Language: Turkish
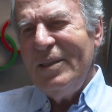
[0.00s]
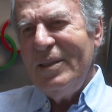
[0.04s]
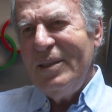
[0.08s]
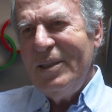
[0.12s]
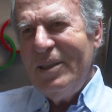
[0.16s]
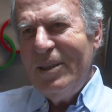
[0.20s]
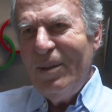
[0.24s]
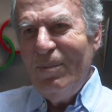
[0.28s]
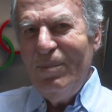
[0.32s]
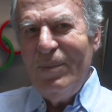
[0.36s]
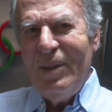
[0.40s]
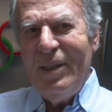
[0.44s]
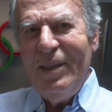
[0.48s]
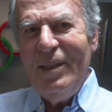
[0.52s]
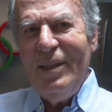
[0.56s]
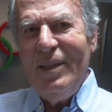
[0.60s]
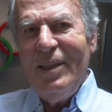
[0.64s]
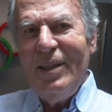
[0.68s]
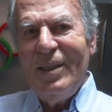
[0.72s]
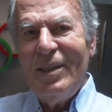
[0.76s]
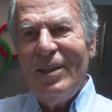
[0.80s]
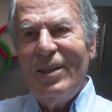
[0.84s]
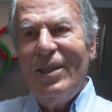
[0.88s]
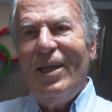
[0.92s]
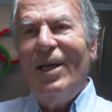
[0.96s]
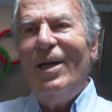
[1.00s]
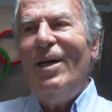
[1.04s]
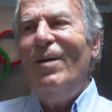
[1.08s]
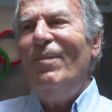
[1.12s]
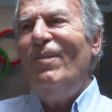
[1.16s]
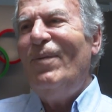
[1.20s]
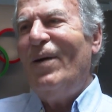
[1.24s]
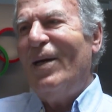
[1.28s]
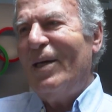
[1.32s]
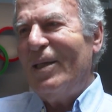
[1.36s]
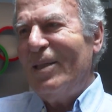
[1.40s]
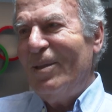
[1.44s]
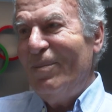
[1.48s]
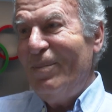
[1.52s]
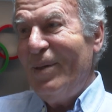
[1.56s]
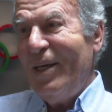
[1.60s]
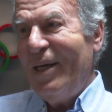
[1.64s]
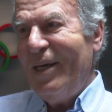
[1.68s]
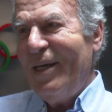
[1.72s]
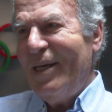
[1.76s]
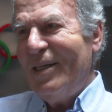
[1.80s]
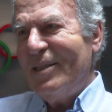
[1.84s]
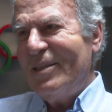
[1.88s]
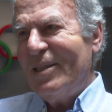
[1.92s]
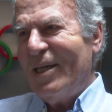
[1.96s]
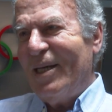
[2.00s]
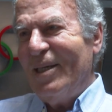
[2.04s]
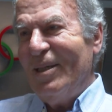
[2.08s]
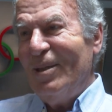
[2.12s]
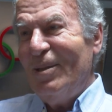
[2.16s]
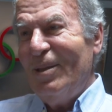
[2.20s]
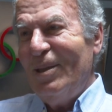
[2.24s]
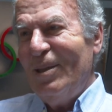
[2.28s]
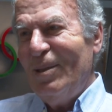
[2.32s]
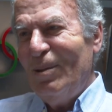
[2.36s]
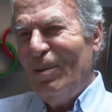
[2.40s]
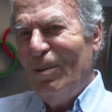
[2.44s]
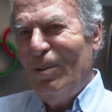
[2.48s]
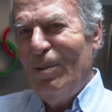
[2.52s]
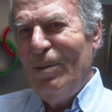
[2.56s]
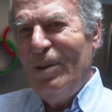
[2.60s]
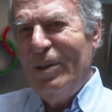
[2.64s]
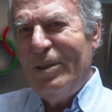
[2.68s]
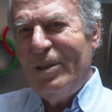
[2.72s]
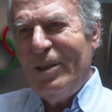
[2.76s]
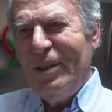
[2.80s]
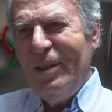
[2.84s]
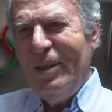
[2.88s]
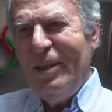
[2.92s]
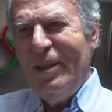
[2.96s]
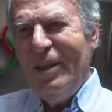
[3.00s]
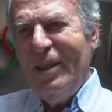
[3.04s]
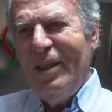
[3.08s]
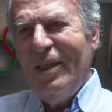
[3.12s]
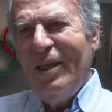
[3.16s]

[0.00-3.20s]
Şimdi daha farklı bir heyecan onun için.